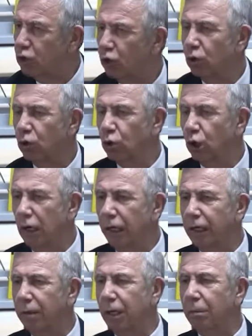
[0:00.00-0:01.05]
Çünkü
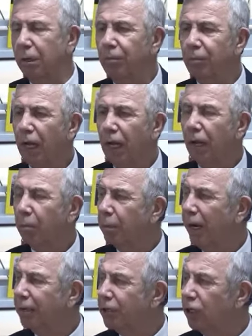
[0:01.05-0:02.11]
söylediğim gibi
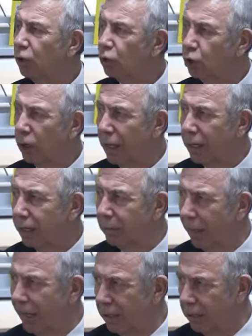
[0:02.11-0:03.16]
partinin
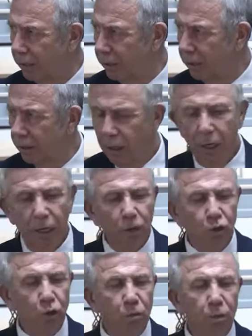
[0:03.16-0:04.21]
kuralları bellidir.
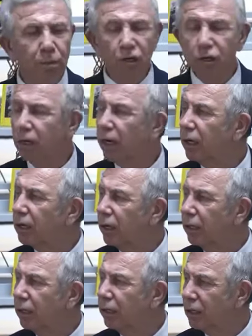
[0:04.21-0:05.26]
Cumhurbaşkanı
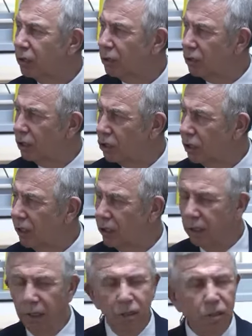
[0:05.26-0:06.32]
adayının nasıl
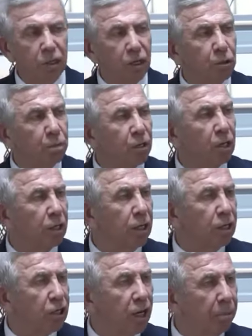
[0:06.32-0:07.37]
seçileceği, nasıl tespit
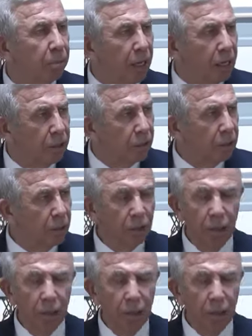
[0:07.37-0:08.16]
edileceği bellidir.